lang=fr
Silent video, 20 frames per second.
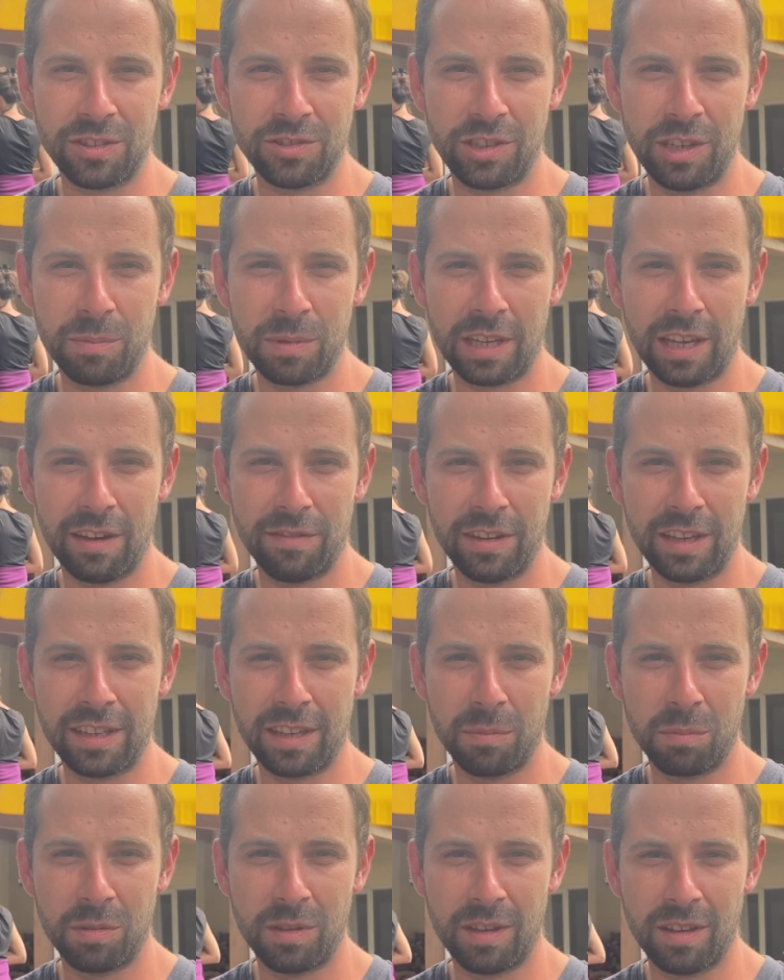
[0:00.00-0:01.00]
je l'ai pris avec
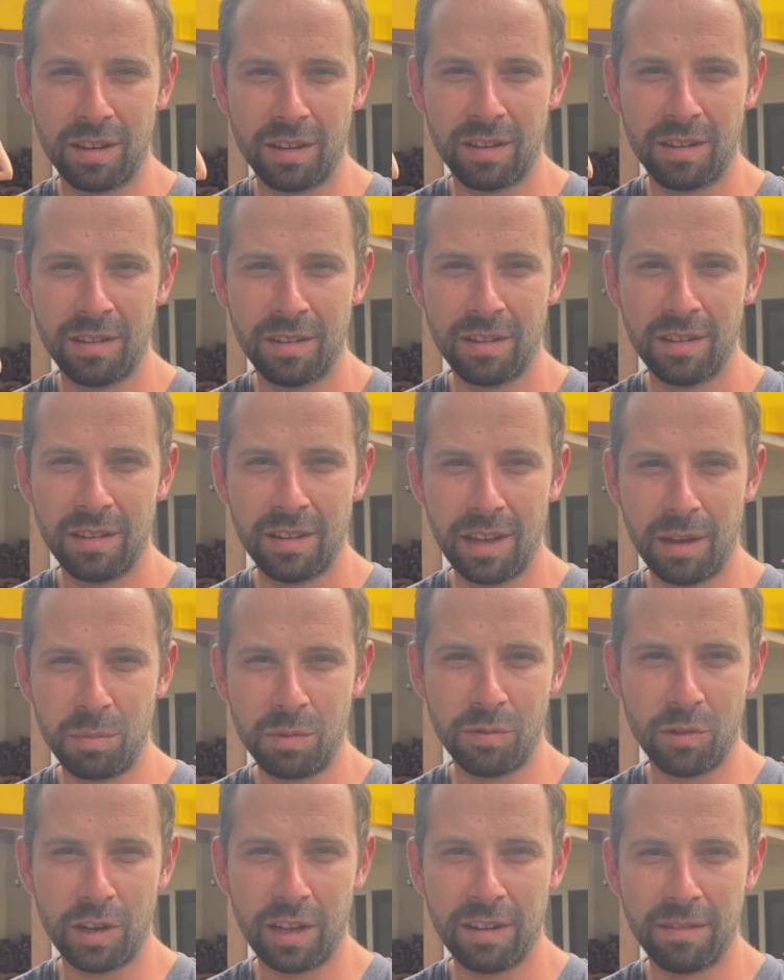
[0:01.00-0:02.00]
et puis, euh, puis
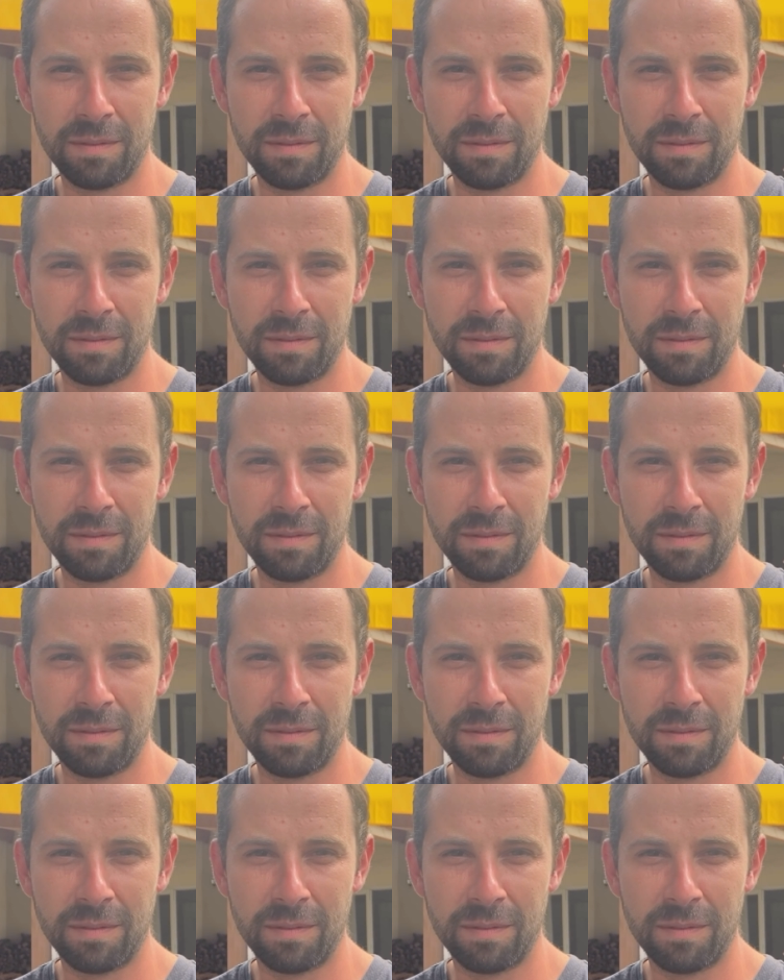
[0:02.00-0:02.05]
voilà.